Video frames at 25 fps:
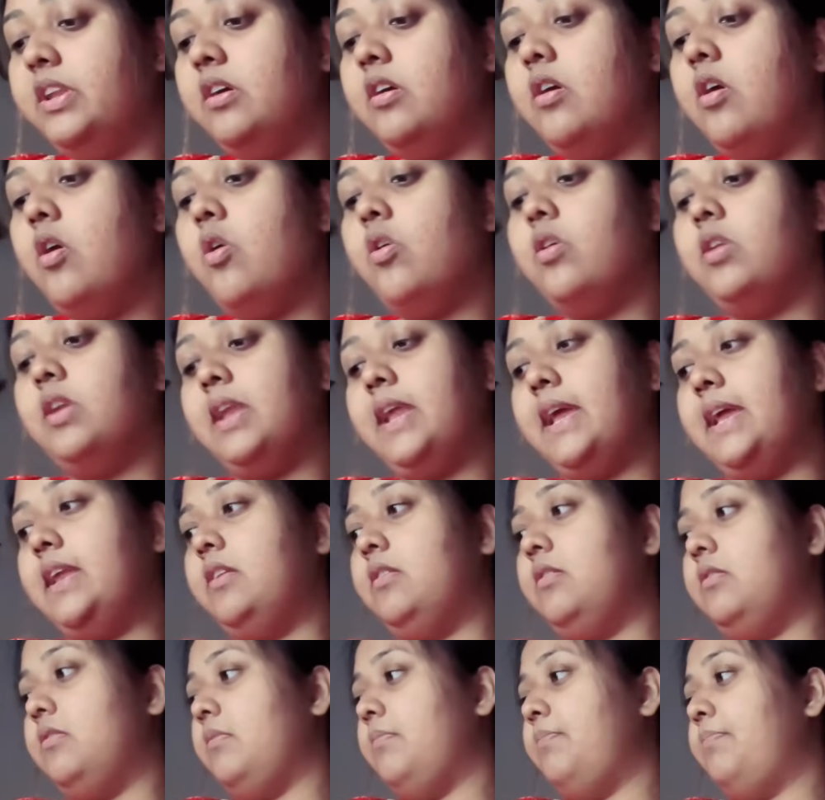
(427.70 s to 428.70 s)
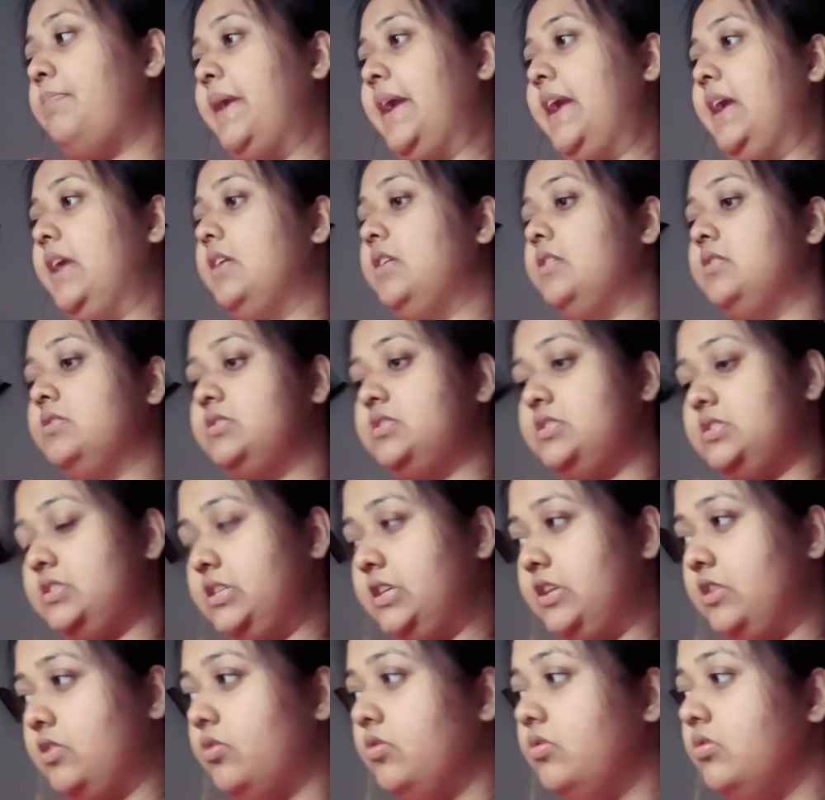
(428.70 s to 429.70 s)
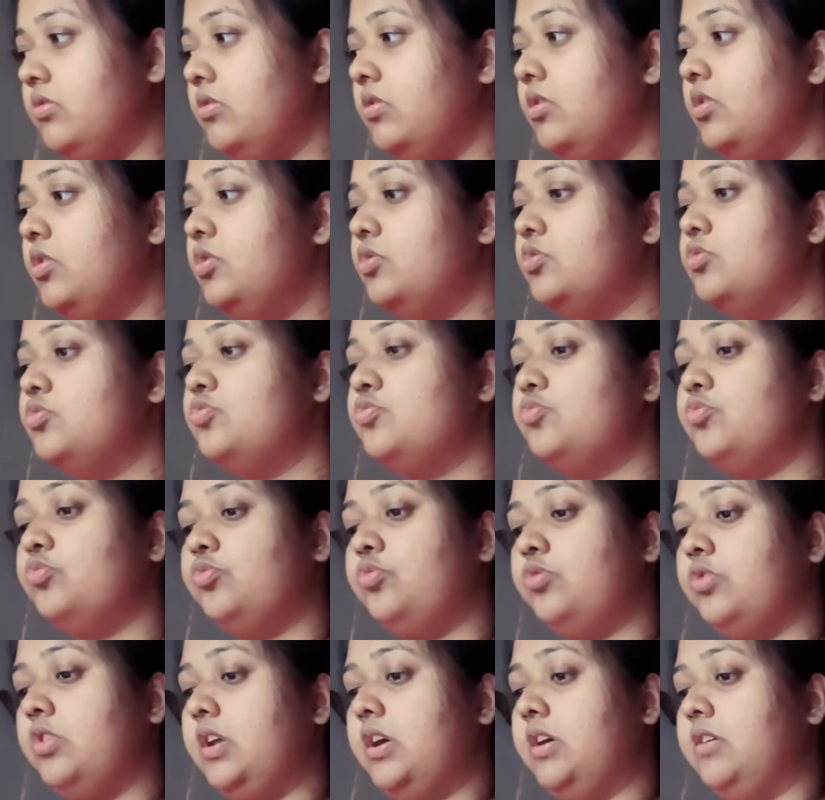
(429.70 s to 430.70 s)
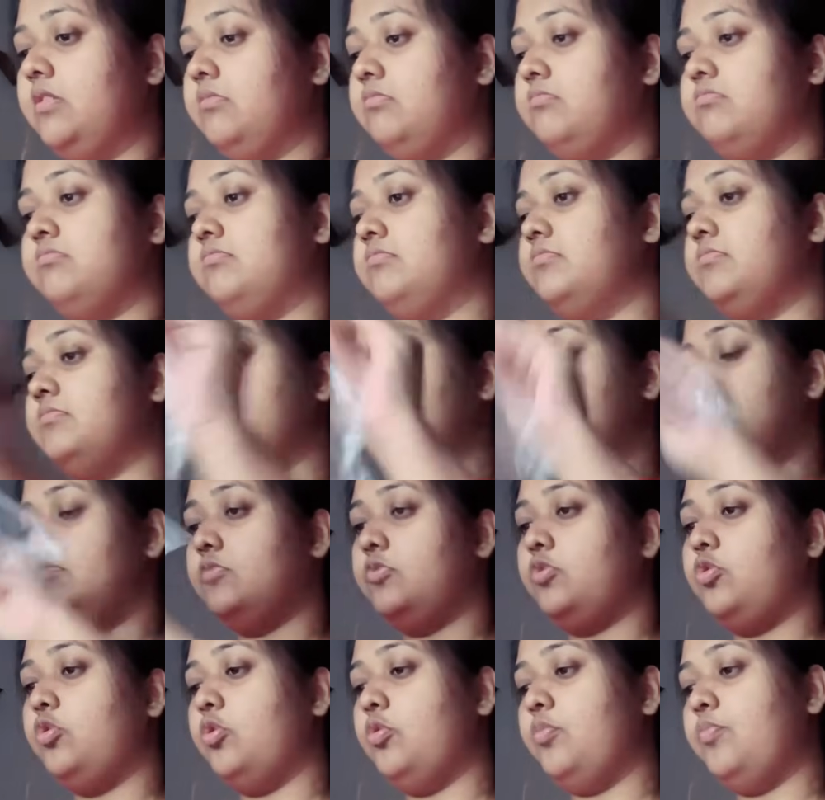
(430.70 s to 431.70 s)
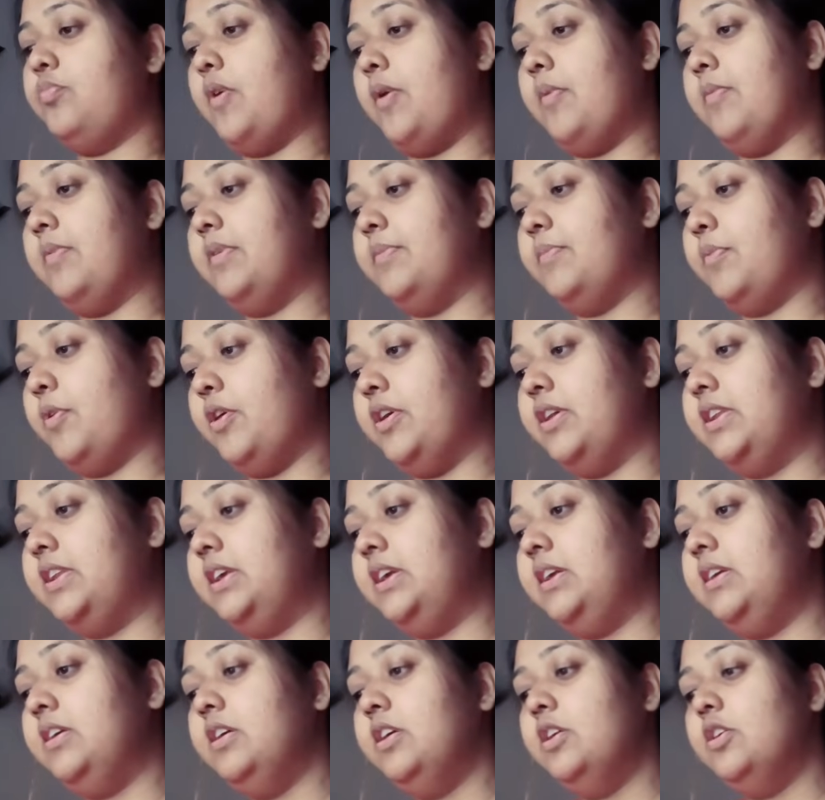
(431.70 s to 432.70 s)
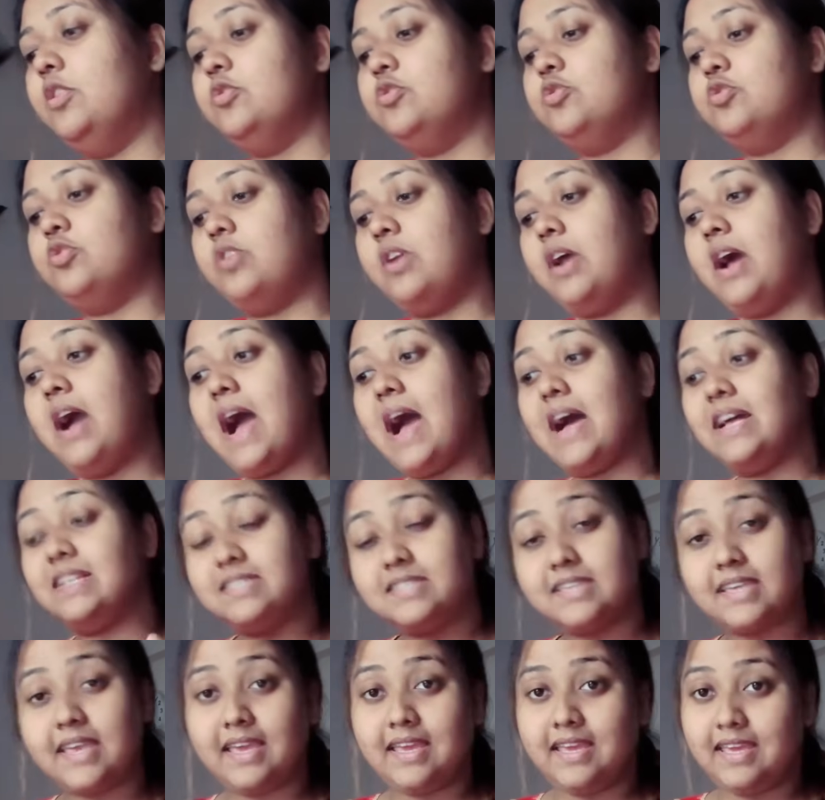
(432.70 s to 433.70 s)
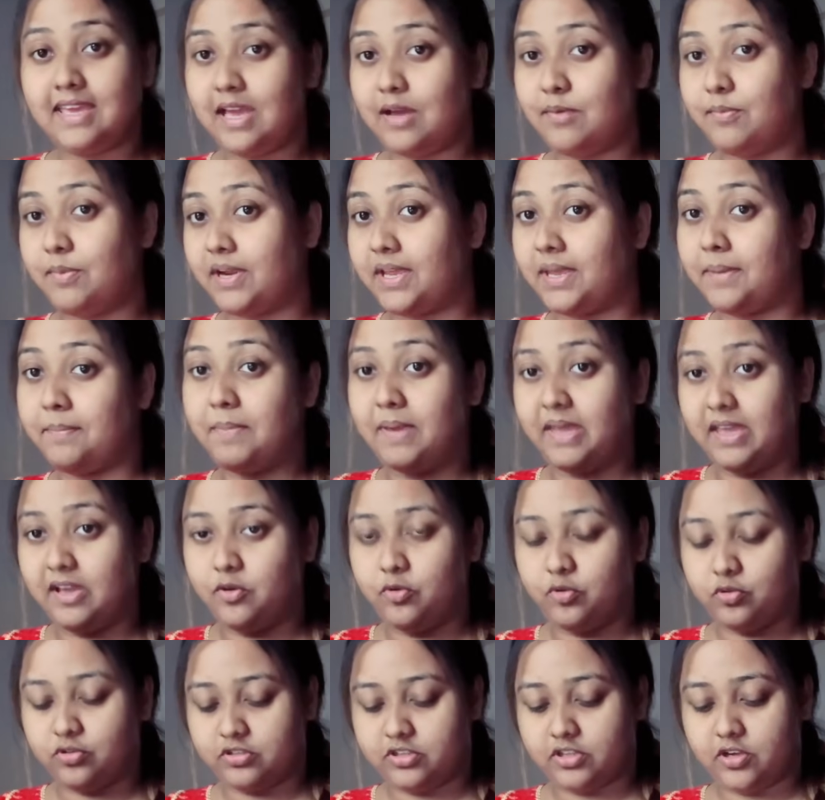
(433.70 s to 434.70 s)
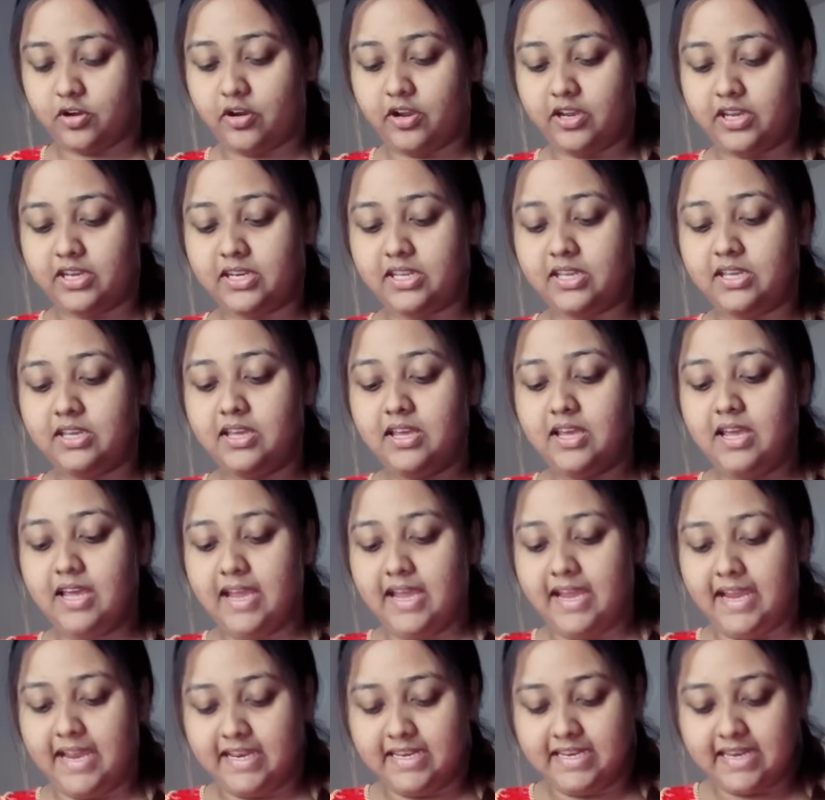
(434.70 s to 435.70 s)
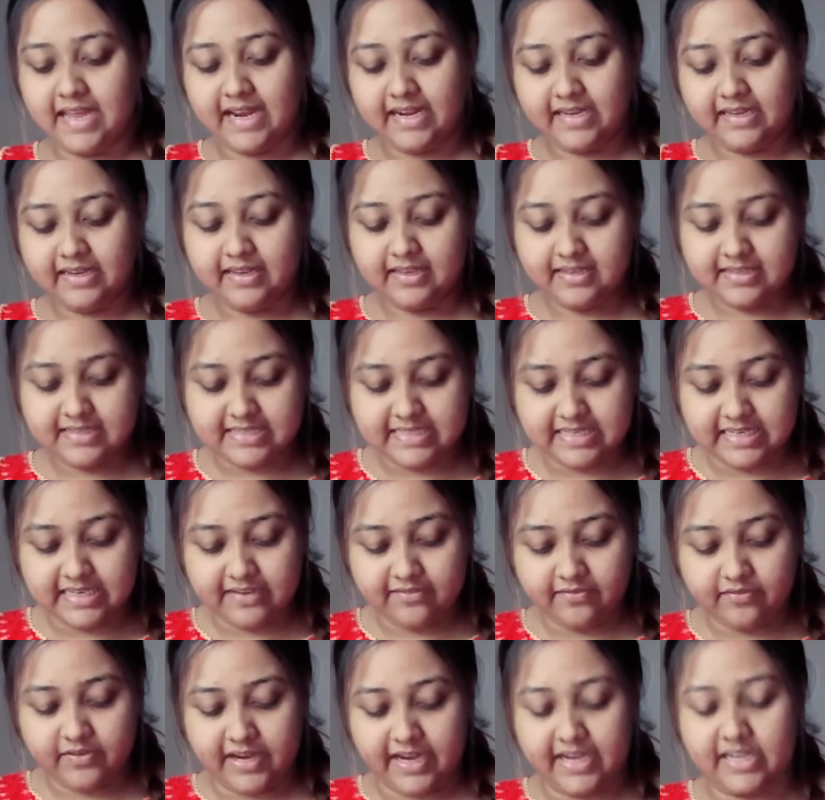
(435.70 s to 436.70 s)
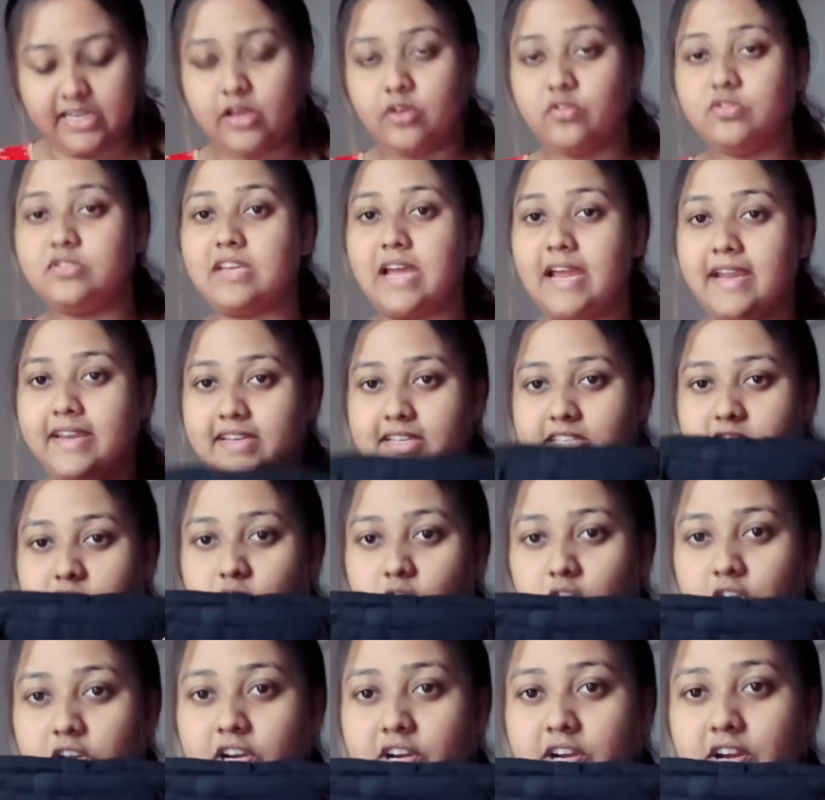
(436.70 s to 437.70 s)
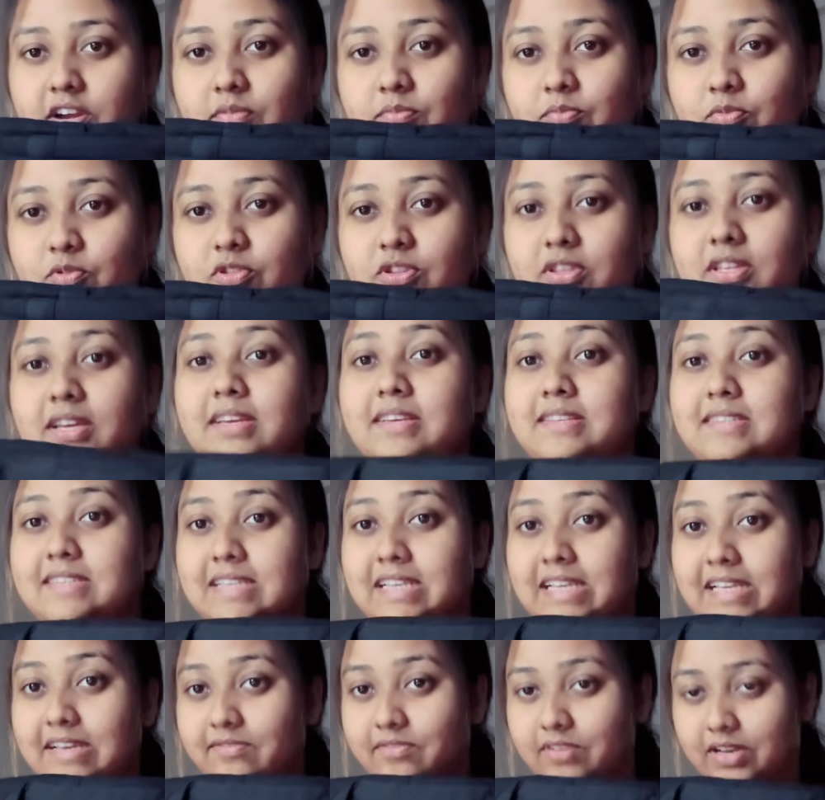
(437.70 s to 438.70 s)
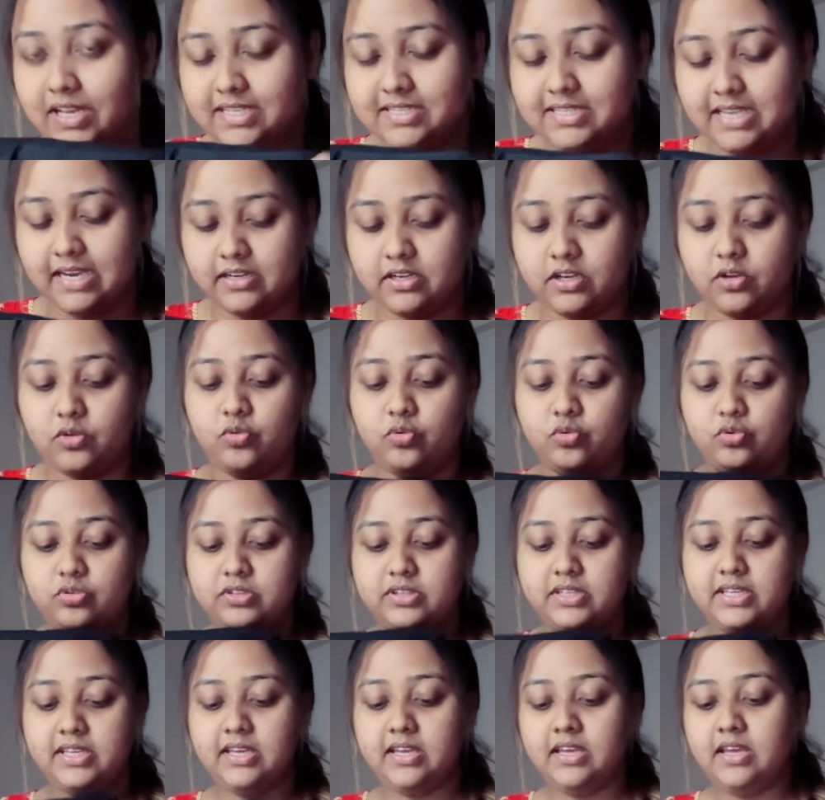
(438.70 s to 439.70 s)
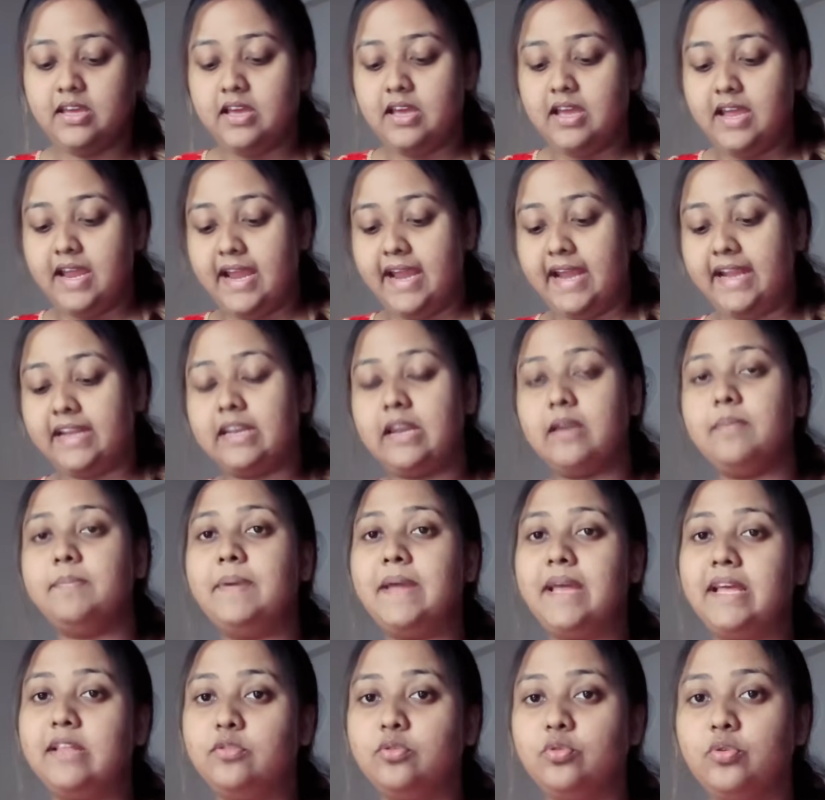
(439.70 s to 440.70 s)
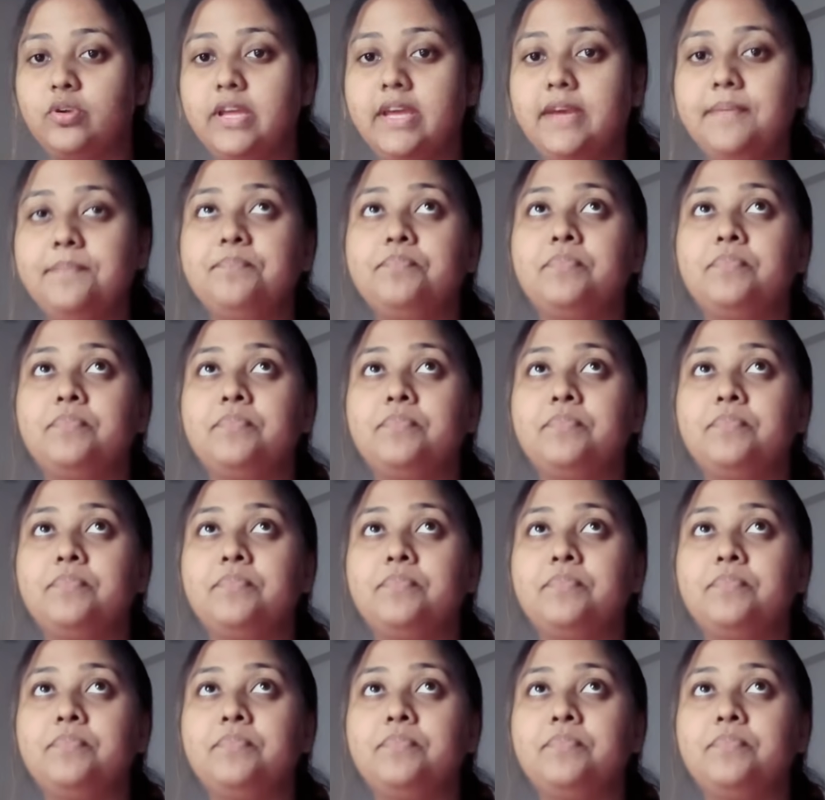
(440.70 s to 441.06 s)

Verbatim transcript: না অনলাইন পেড ছিল সুতরাং কোনো প্রবলেম হয়নি সুতরাং আজকে গিয়ে আমাকে পে করতে হয়নি এটা একটা স্লিভ এটাও চাইনিজ কলারের মধ্যে স্লিভলেস একটা কুর্তি এটার ভেতরে